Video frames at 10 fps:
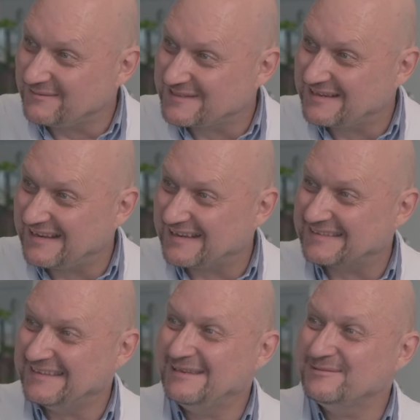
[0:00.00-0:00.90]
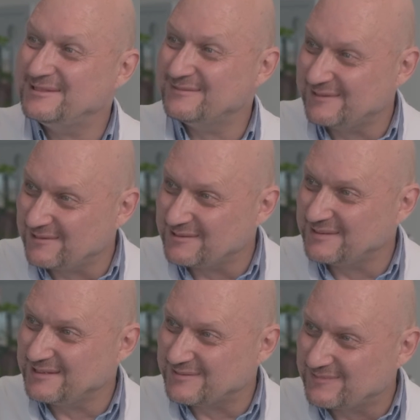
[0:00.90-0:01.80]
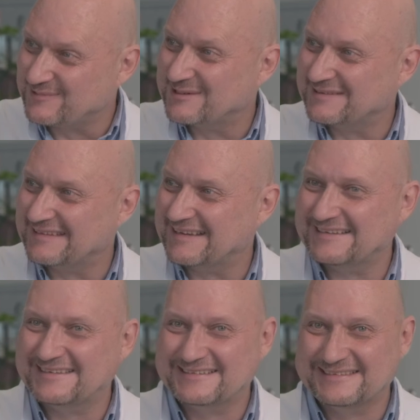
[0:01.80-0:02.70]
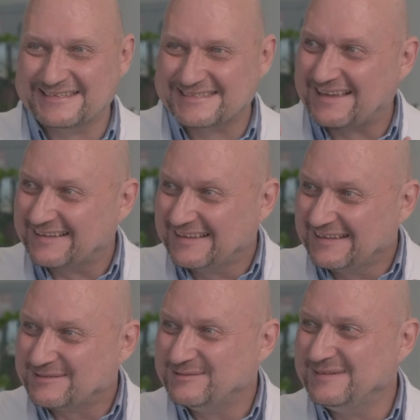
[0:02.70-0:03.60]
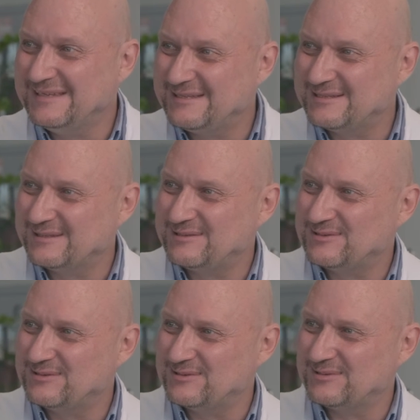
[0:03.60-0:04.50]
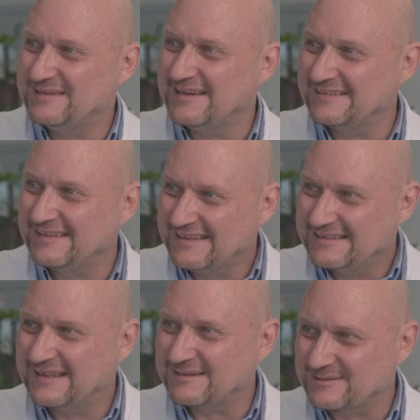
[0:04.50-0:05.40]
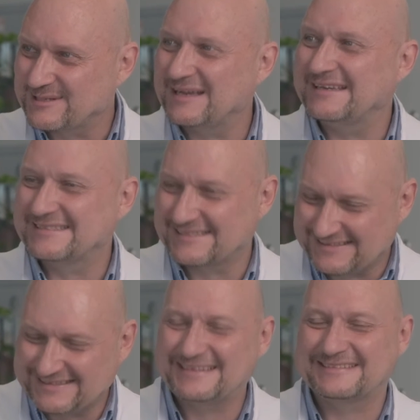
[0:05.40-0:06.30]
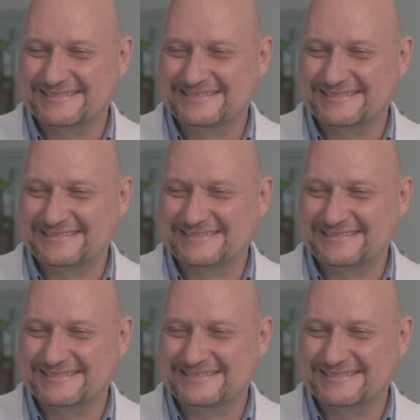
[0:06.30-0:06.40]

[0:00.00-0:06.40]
взгляд, или удивленный, испуганный, когда глаза увеличены чуть-чуть, да. И верхнее веко да.